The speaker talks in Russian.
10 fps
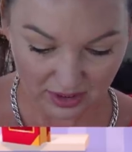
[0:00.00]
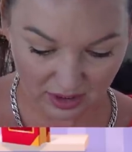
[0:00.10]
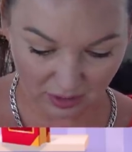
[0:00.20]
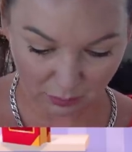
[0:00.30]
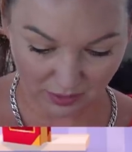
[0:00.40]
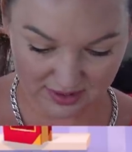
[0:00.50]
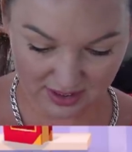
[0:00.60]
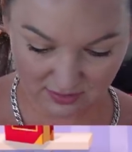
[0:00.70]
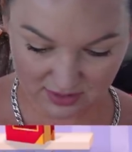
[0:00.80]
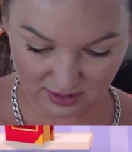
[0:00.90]
И
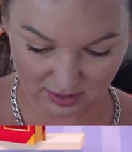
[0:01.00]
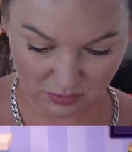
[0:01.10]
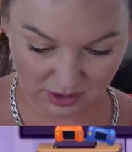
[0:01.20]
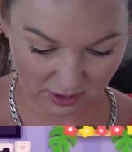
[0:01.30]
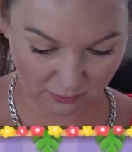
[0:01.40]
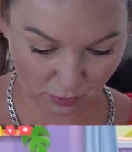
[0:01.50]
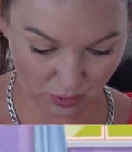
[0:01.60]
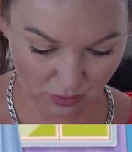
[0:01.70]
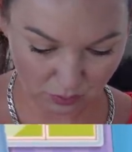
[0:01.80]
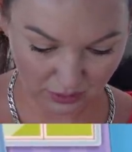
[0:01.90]
поставить этот
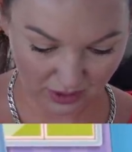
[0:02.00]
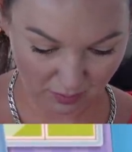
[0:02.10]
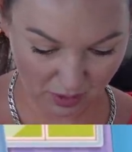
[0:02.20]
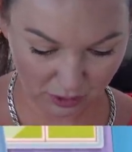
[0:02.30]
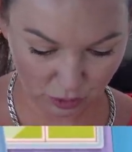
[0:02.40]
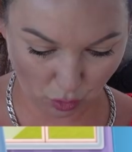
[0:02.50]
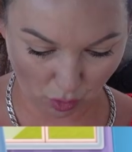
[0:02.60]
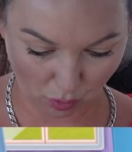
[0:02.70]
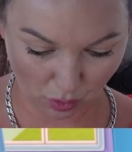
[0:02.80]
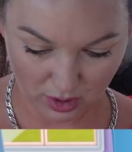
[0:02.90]
микрофон прямо к
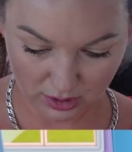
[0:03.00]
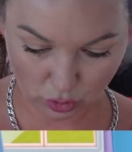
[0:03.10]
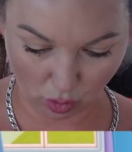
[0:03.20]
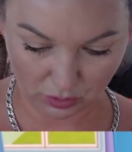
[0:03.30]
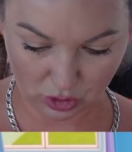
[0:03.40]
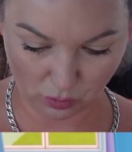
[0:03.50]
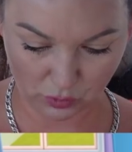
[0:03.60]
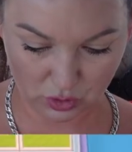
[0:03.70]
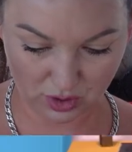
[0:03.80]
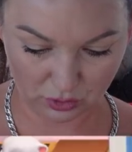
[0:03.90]
Тому. Том, идем
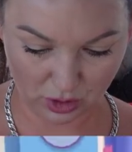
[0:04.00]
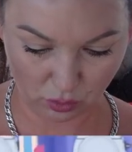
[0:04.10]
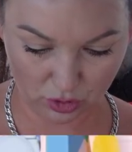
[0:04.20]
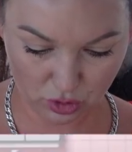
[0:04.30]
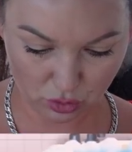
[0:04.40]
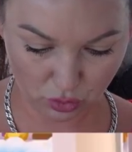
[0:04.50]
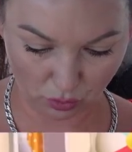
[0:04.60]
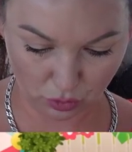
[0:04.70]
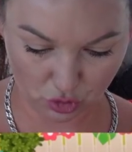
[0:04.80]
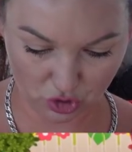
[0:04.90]
вот сюда вот на улицу.
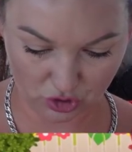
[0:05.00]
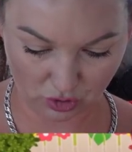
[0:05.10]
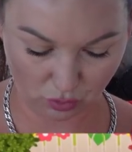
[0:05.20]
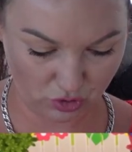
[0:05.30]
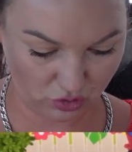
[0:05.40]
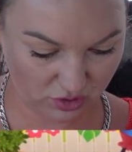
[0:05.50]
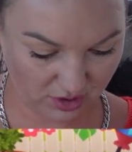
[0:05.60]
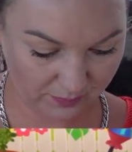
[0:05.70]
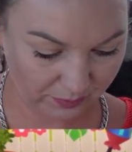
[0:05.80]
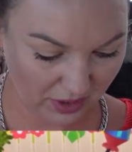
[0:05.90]
Том, дождик
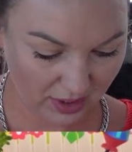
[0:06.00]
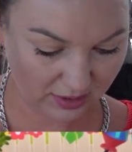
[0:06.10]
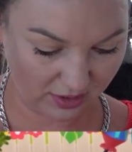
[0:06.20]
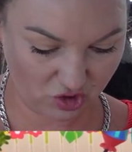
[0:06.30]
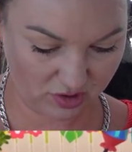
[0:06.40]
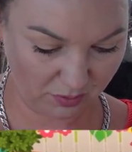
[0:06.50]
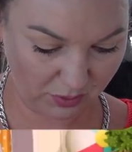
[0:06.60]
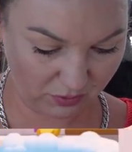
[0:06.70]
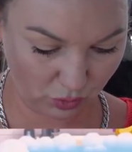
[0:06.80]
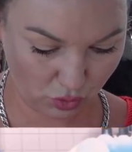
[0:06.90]
закончился. Так, сейчас я
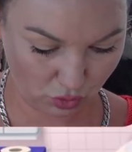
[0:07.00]
приведу